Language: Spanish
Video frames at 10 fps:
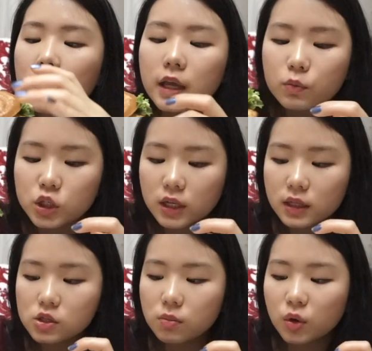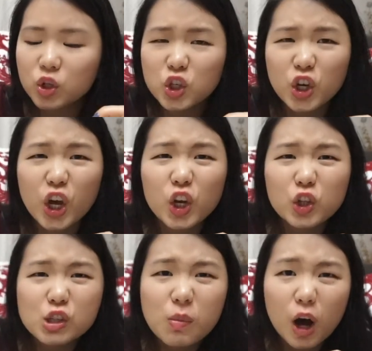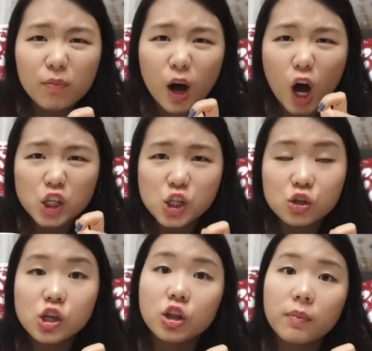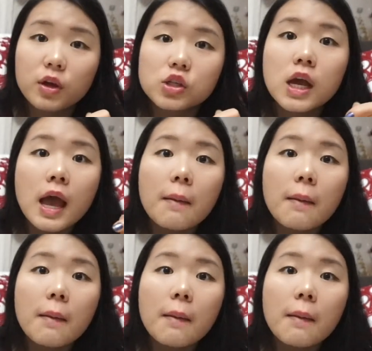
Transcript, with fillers: Y mucha gente es como, yo quiero tus mukbangs. Lo siento, amigos.